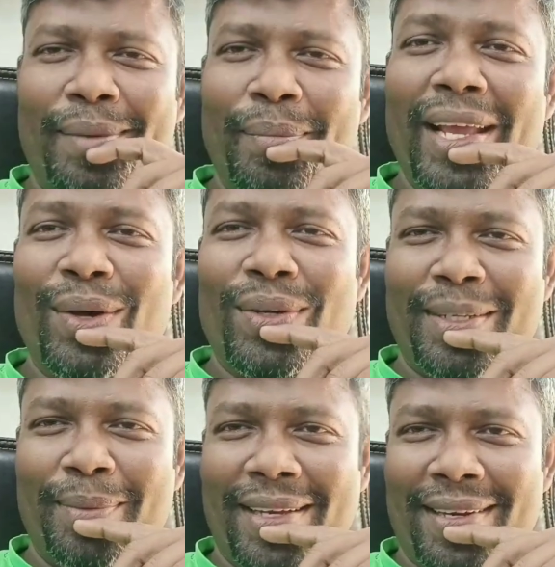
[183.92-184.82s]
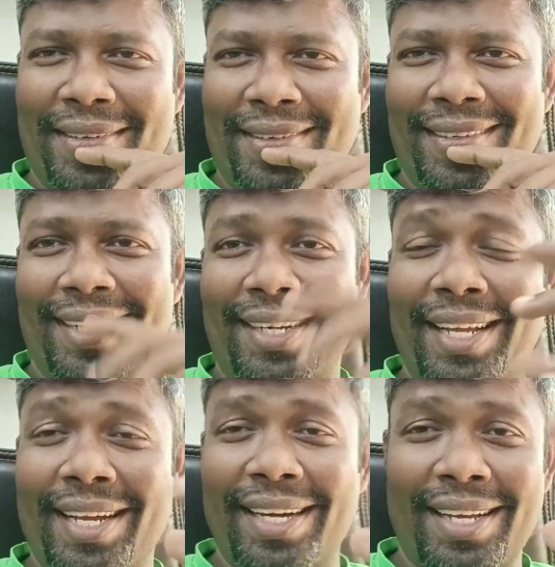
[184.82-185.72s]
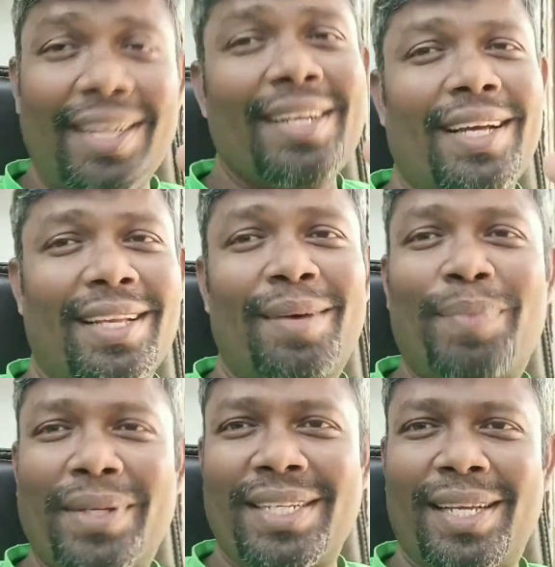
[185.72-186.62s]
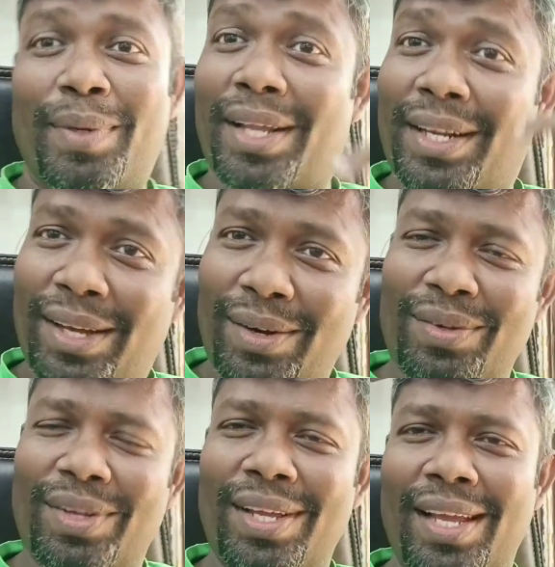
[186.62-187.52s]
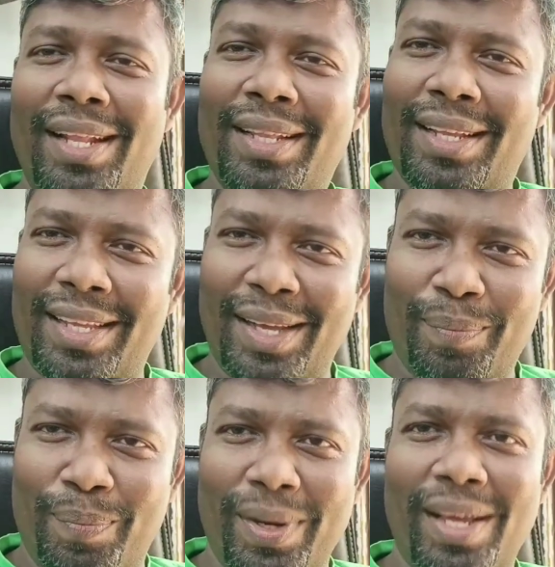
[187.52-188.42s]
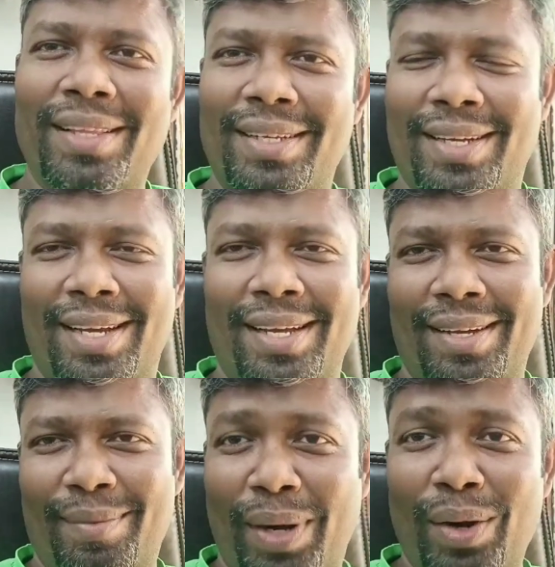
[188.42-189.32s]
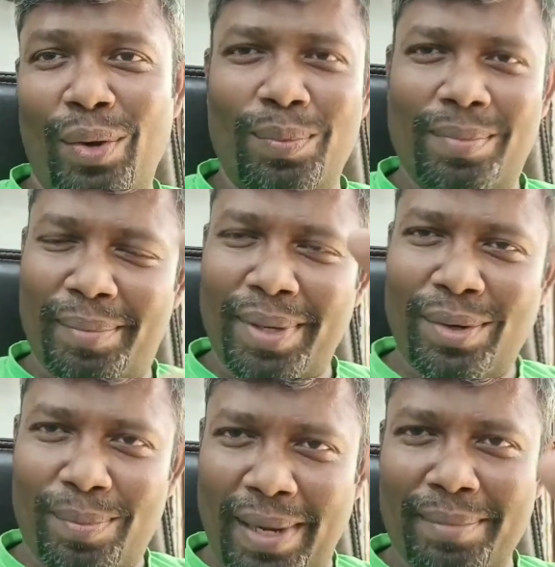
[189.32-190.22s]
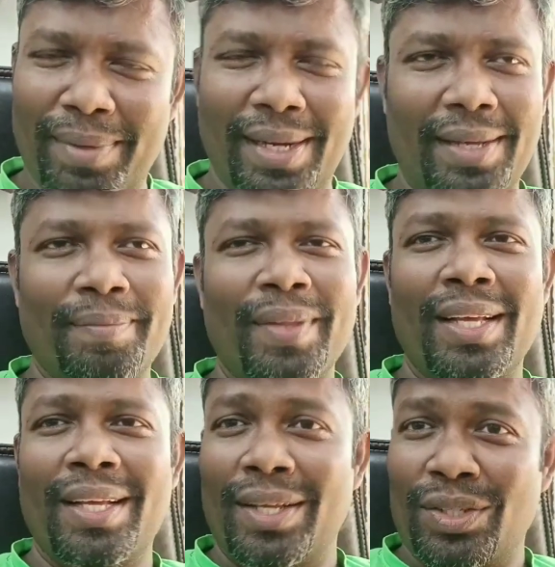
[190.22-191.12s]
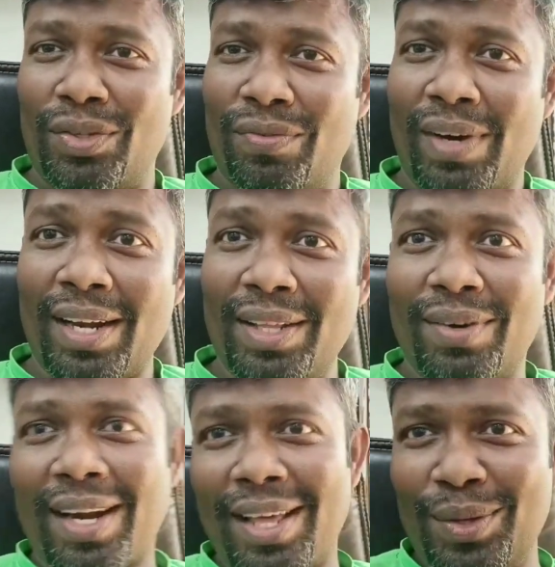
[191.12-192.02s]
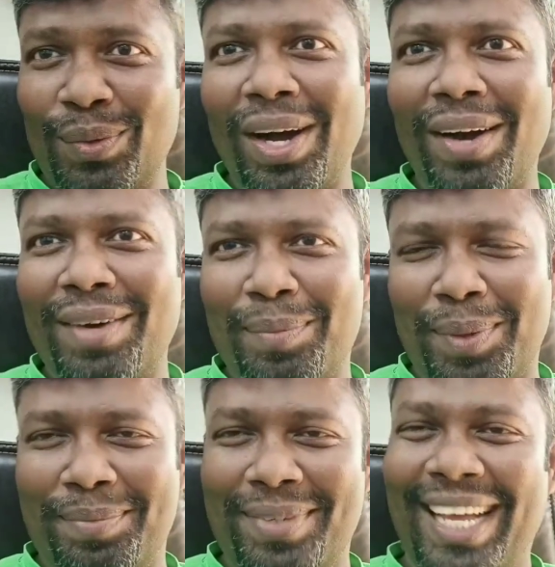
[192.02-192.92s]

மேல ஒரு செமினார் டிக்கெட் டிக்கெட்டு அதெல்லாம் பிரச்சனை பட் இருந்தாலும் என் எப்படியாவது பண்ணணும் அப்படின்னு ஒரு பிளான் பண்ணிட்டேன் ஸோ வர்றது வராது உங்கள் விருப்பம்